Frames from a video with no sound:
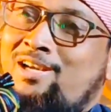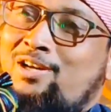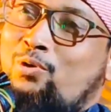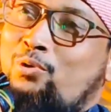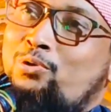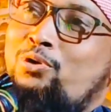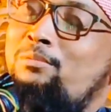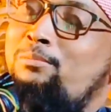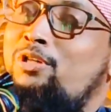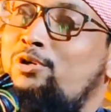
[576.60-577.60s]
গরু তখন
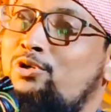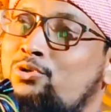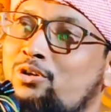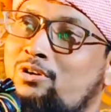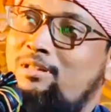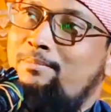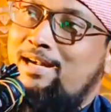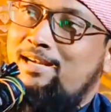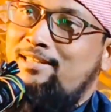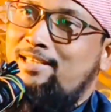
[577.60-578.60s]
বড় বড় চক করে
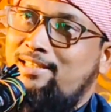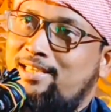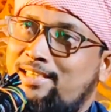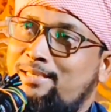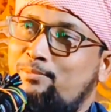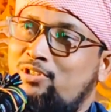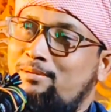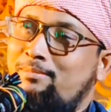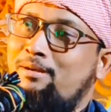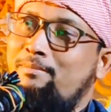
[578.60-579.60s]
বাঘের দিকে তাকিয়ে বলছে
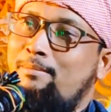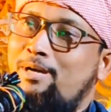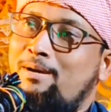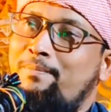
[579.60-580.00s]
বাঘ মামা